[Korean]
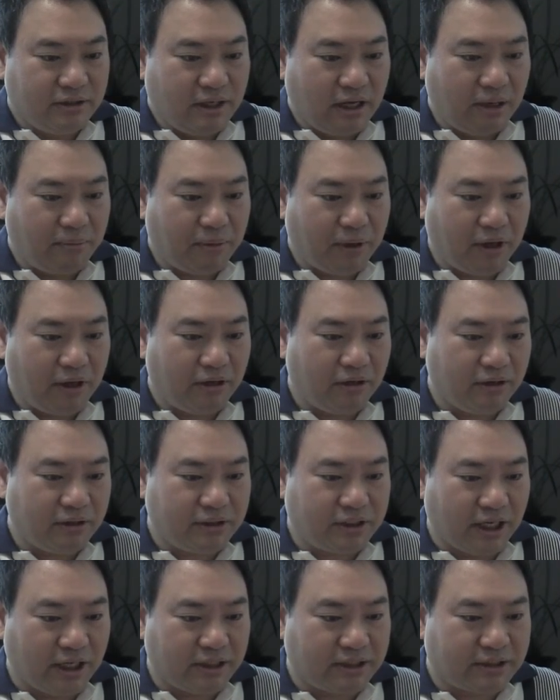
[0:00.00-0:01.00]

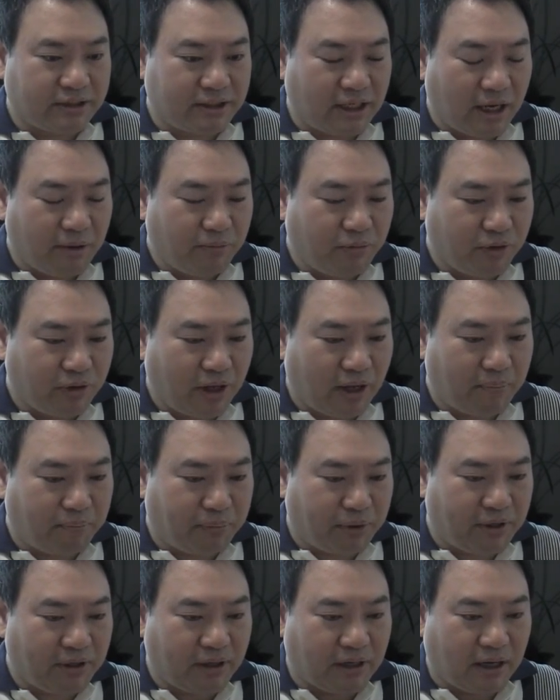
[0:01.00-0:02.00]
예배에는 제,
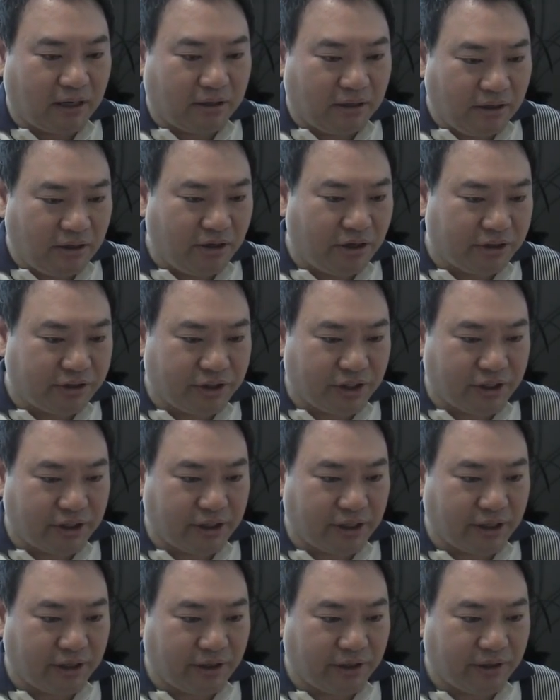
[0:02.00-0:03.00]
재물의 피가 흘려져야
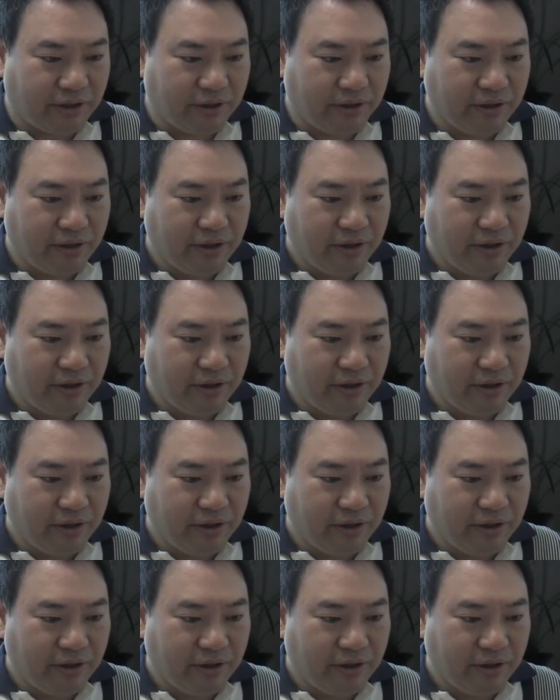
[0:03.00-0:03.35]
돼요.